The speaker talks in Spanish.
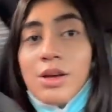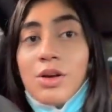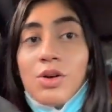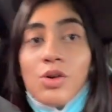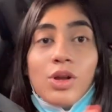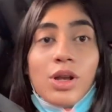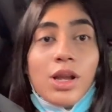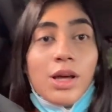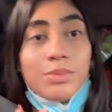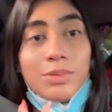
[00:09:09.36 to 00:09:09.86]

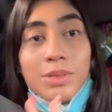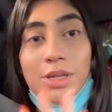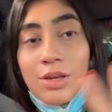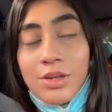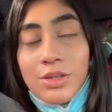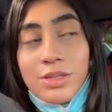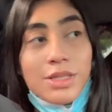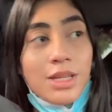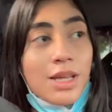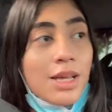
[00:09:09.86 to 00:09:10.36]

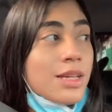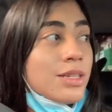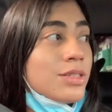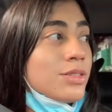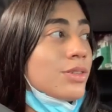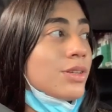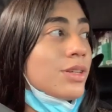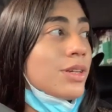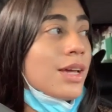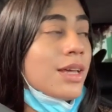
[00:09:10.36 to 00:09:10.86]
Colapsado está
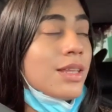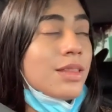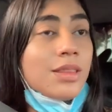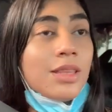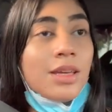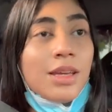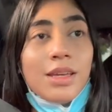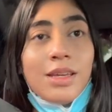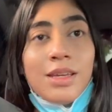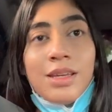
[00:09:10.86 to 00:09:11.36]
esto de
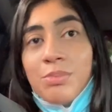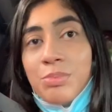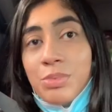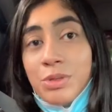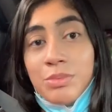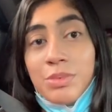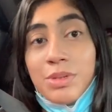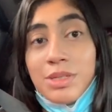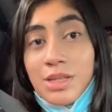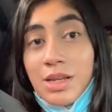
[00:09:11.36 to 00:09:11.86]
gente y pues
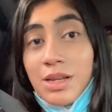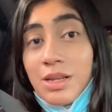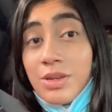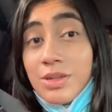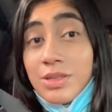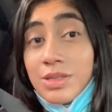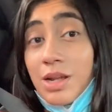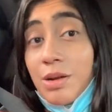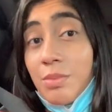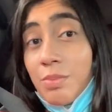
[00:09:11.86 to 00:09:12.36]
más tarde va a
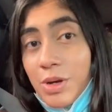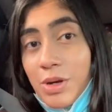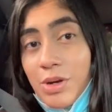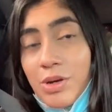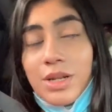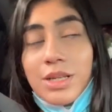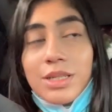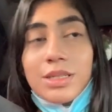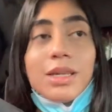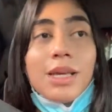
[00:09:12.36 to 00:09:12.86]
estar
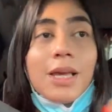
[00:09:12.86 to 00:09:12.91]
peor, así